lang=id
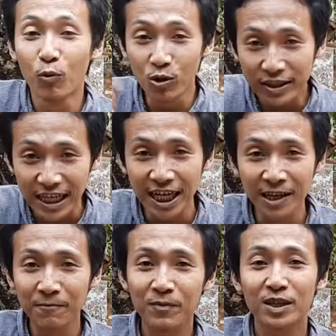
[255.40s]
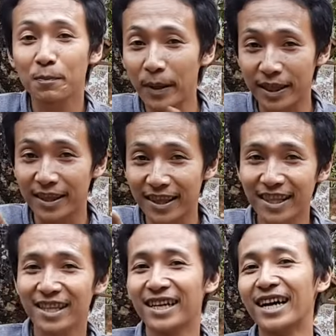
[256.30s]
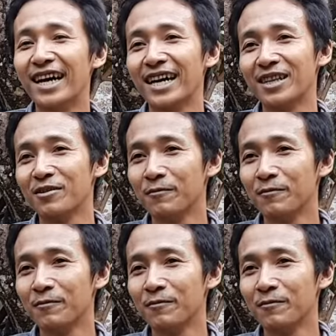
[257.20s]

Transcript: multi speed nah itu